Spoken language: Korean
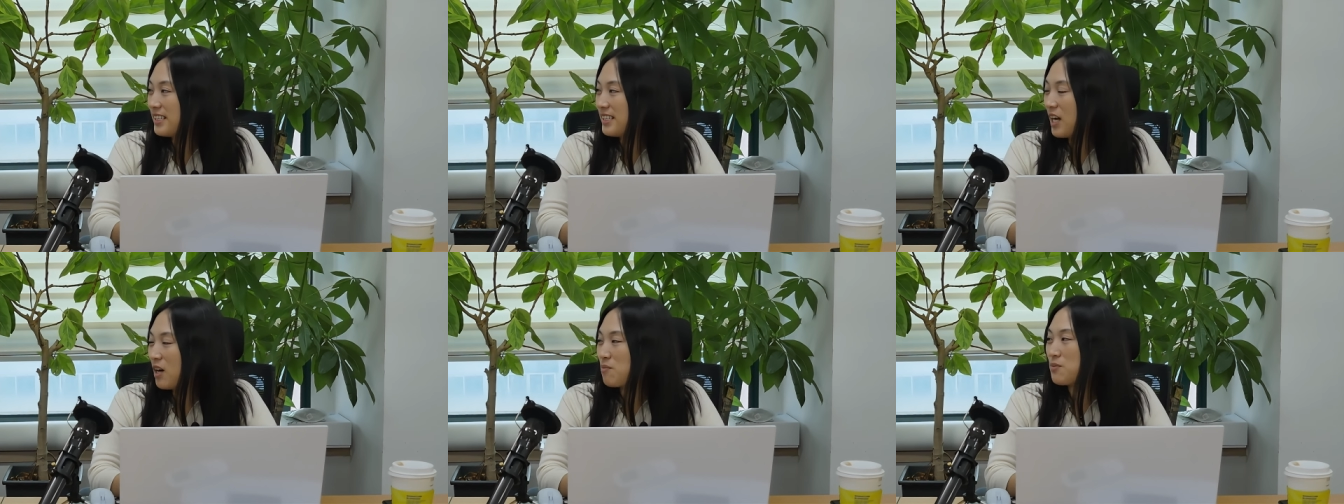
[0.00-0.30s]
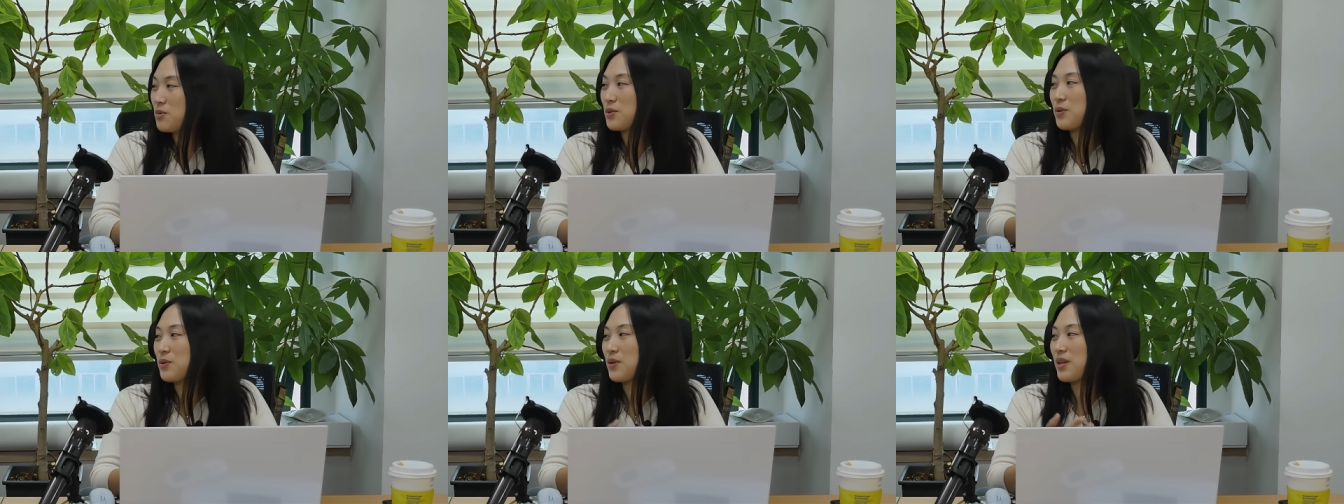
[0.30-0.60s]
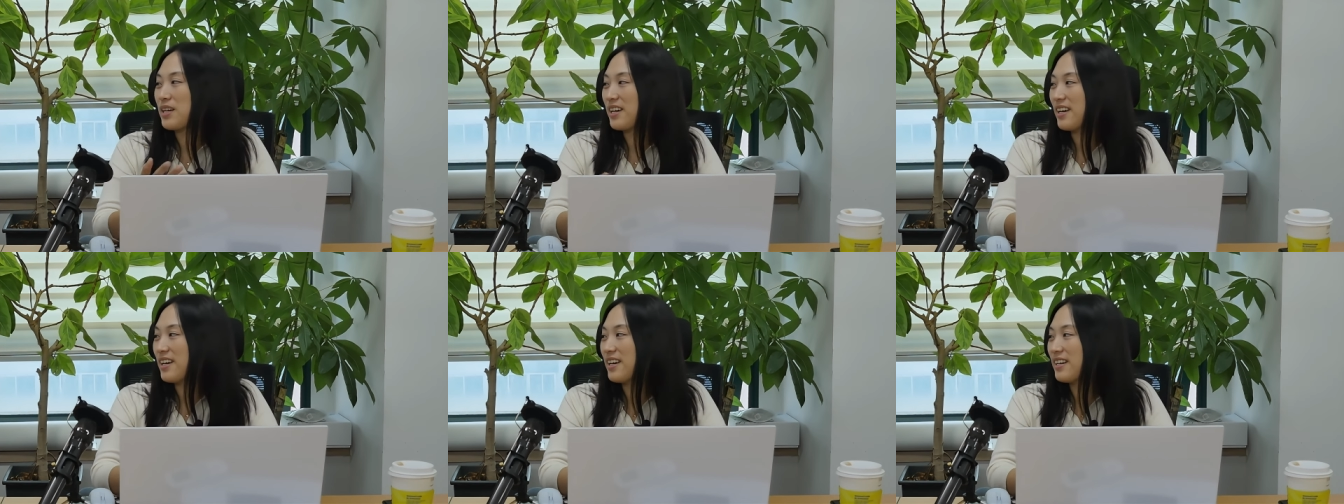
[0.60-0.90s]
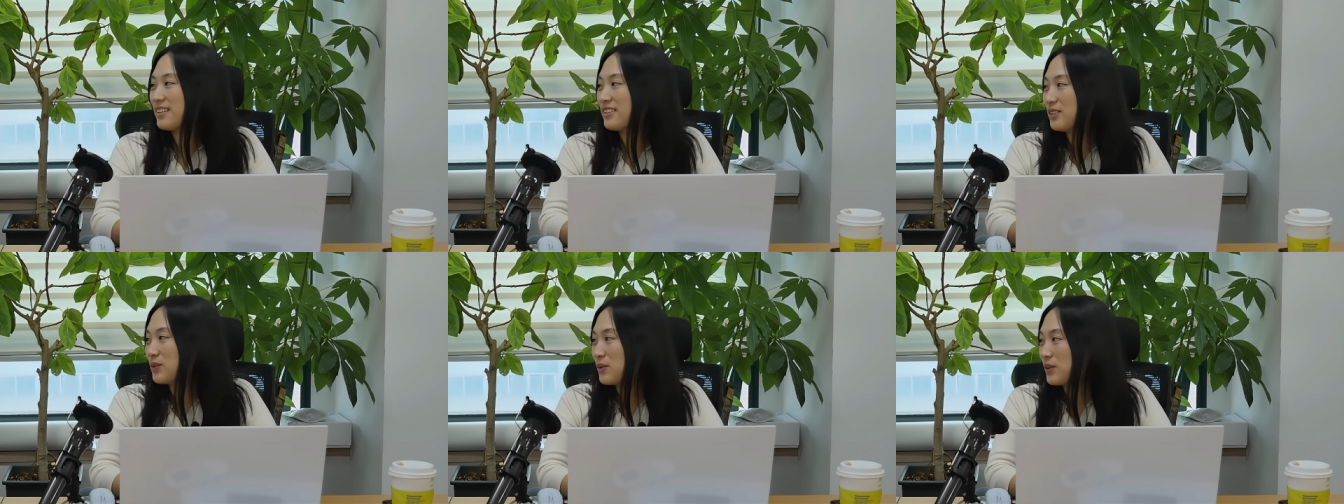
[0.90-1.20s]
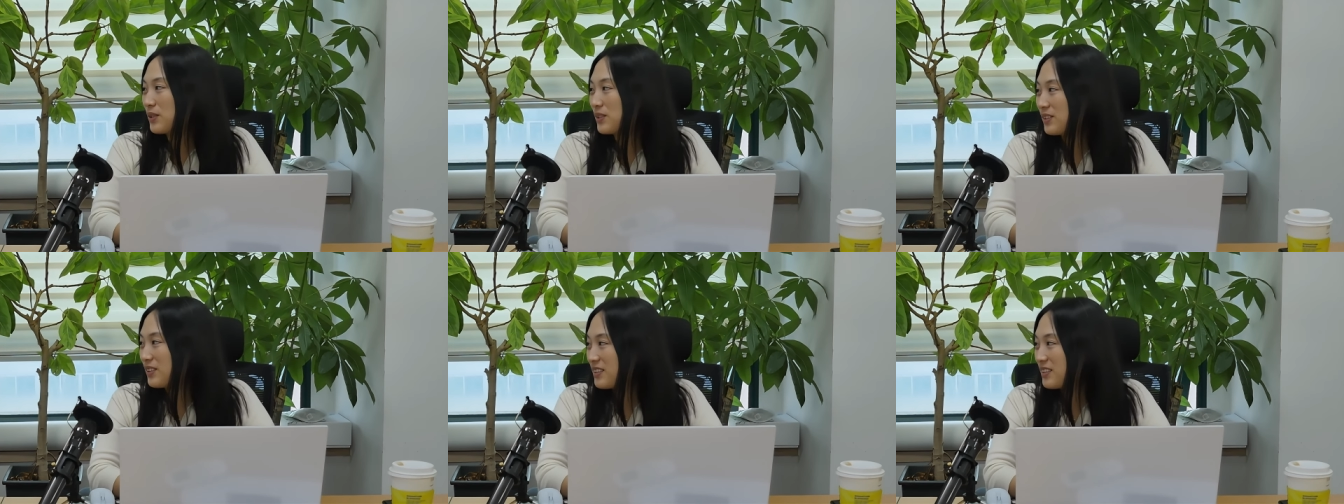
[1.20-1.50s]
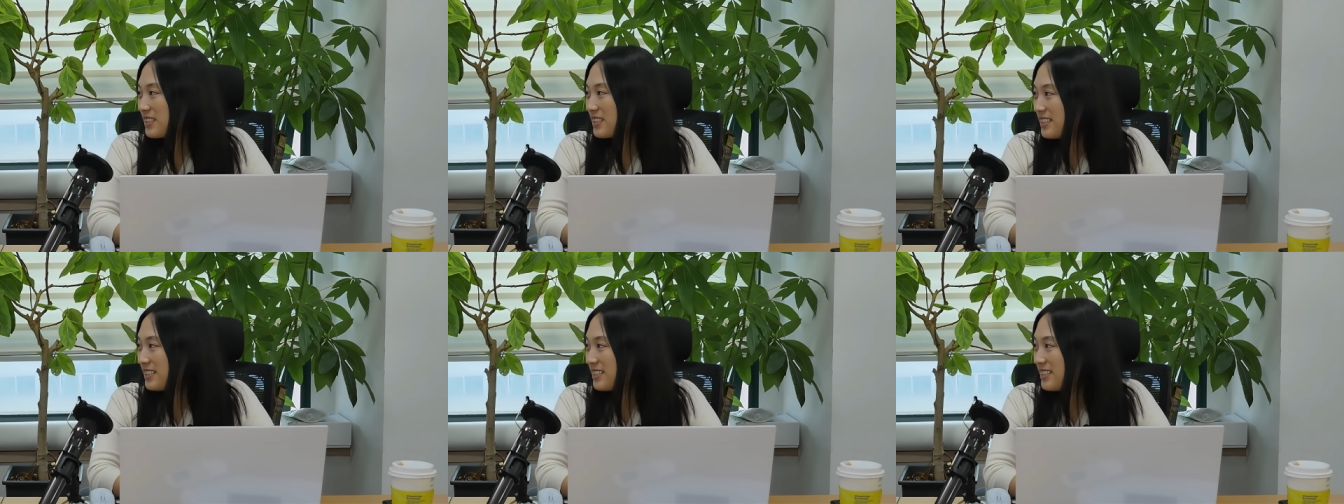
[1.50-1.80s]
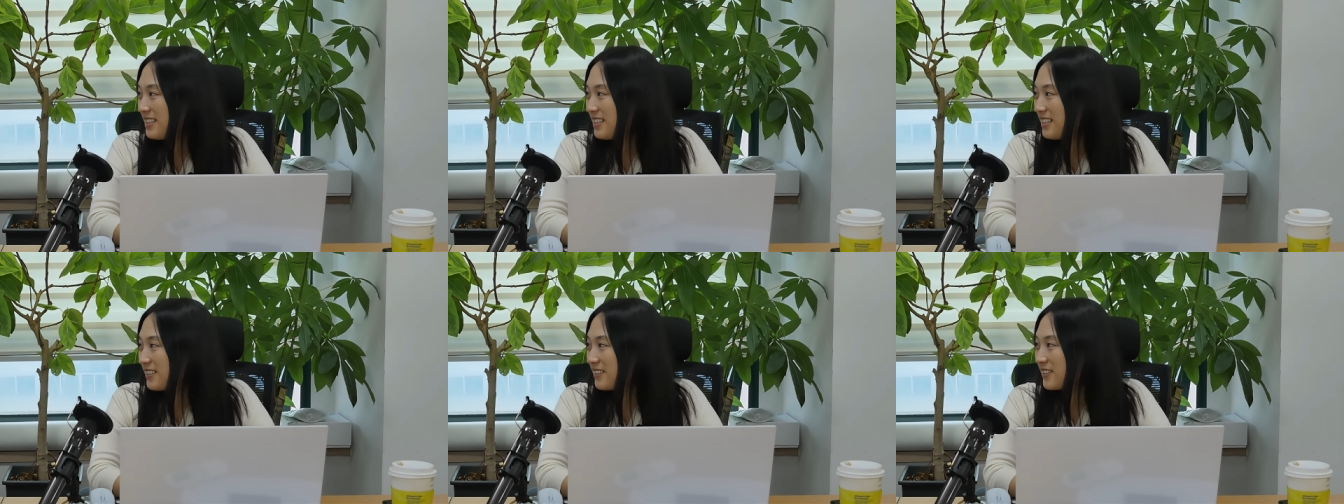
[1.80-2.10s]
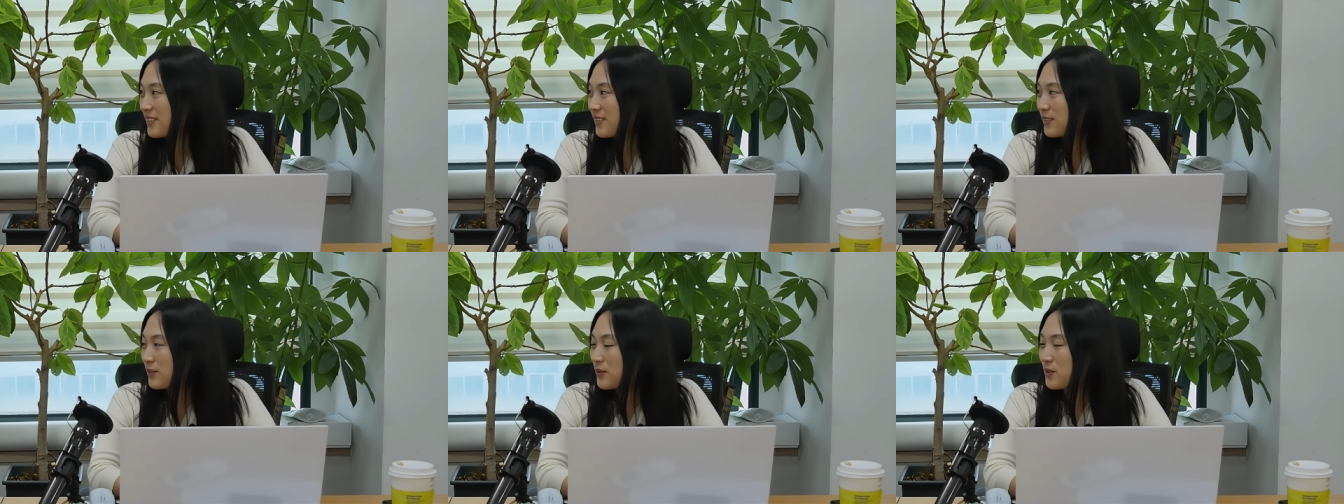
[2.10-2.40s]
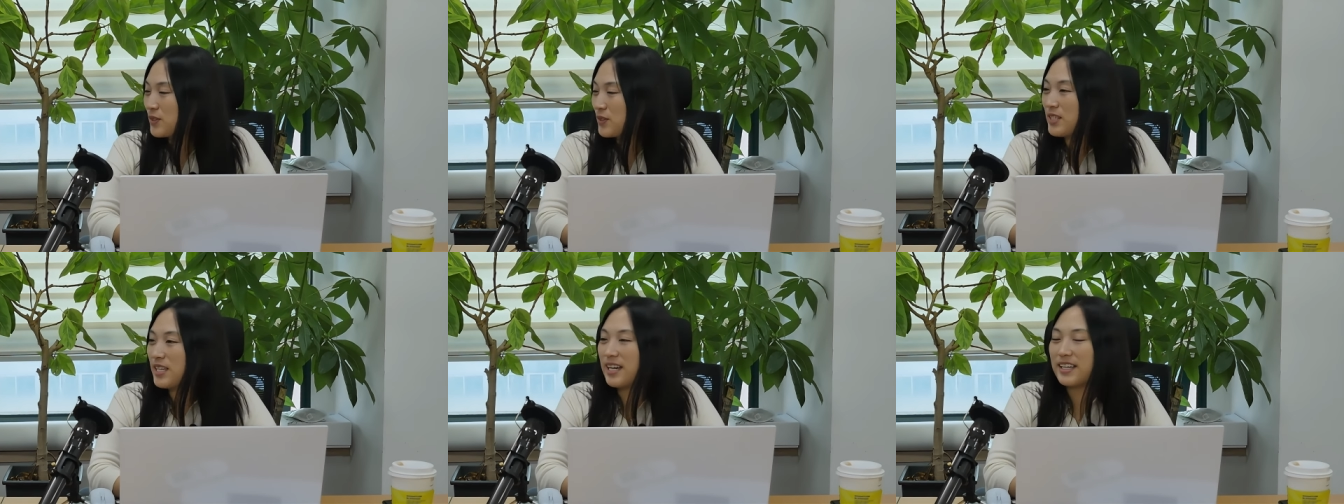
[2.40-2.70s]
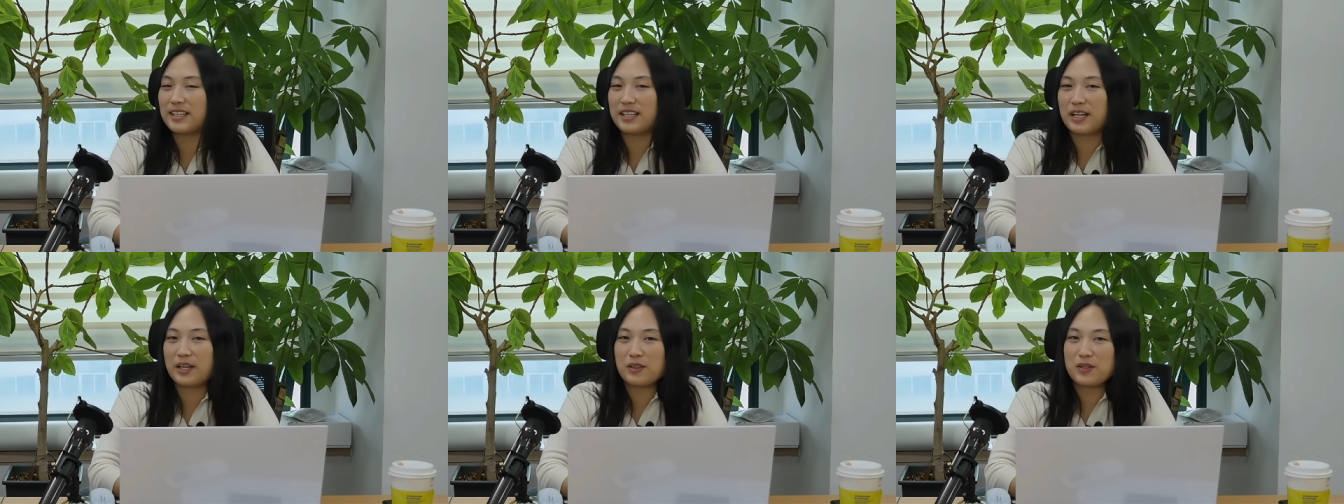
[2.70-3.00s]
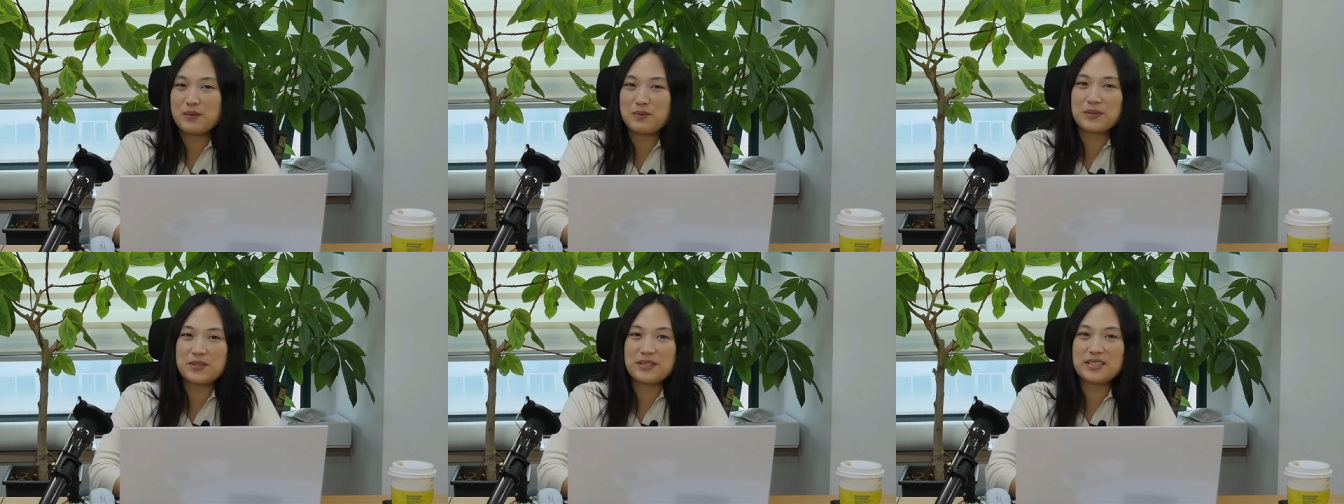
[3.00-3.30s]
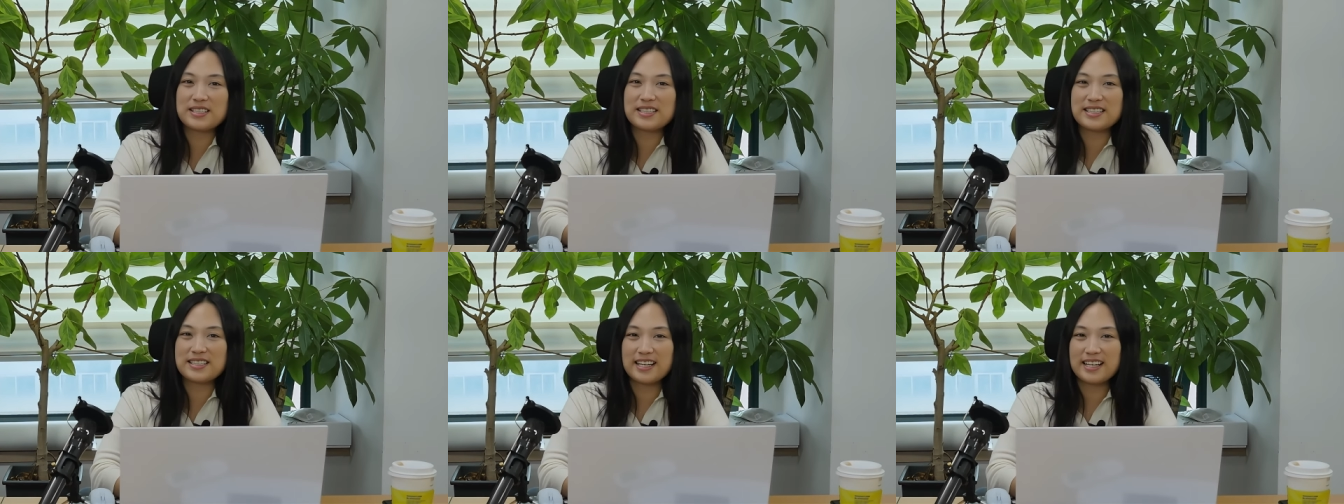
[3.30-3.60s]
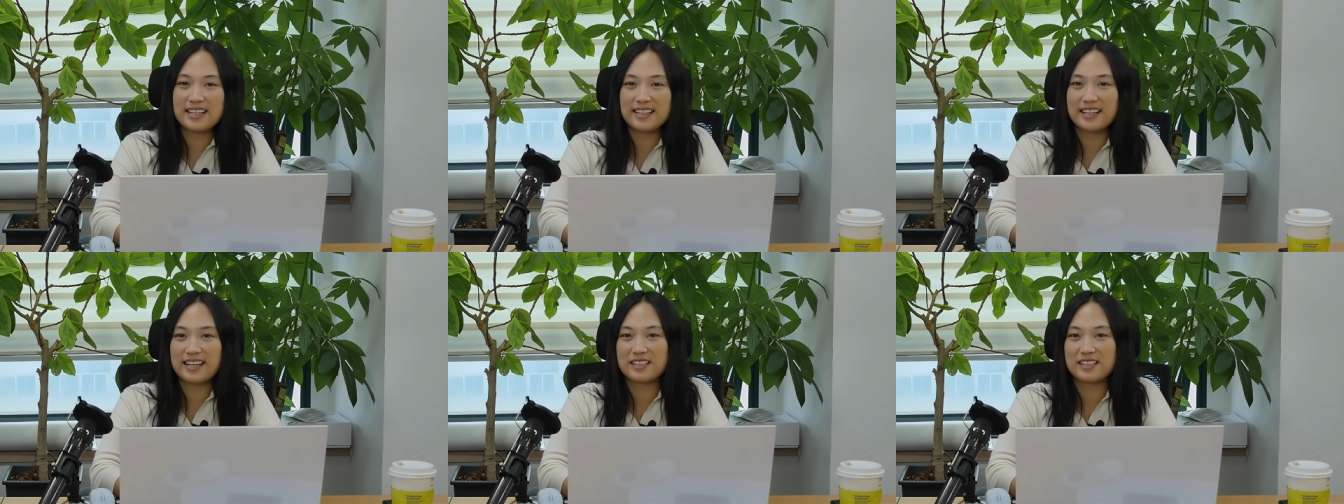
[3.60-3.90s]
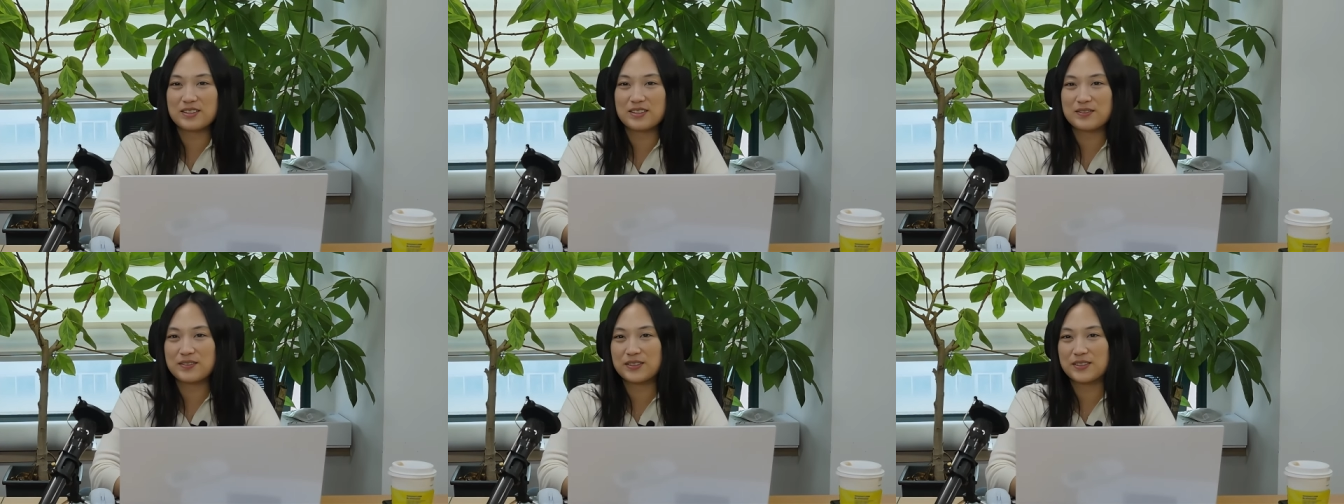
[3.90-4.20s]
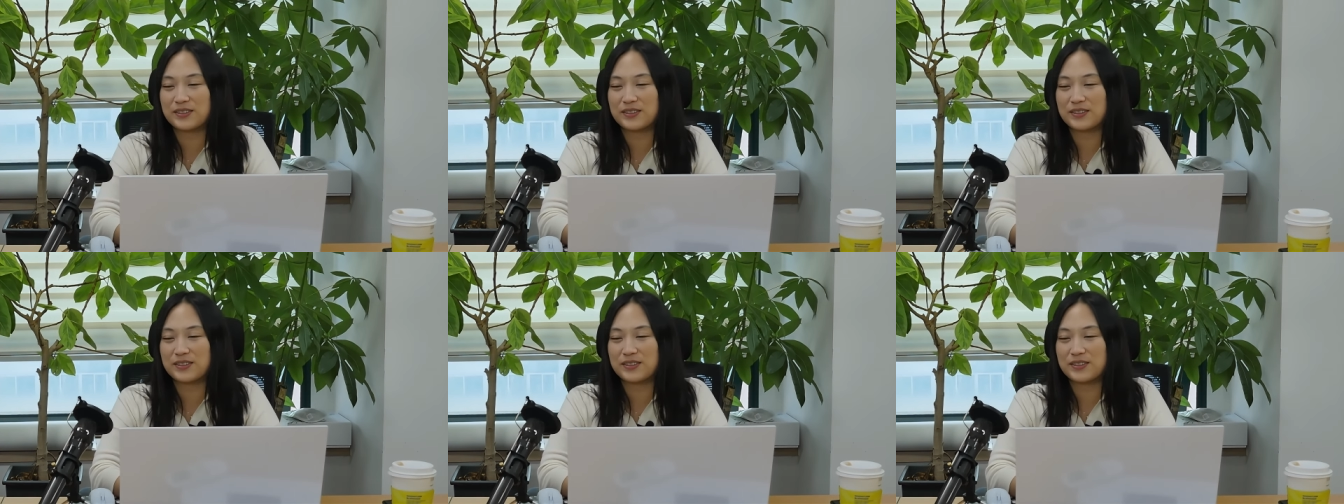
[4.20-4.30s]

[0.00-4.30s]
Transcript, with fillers: 앞으로의 계획은 또 어떠신지 이런 것도 이야기 나눠보는 시간 가져보도록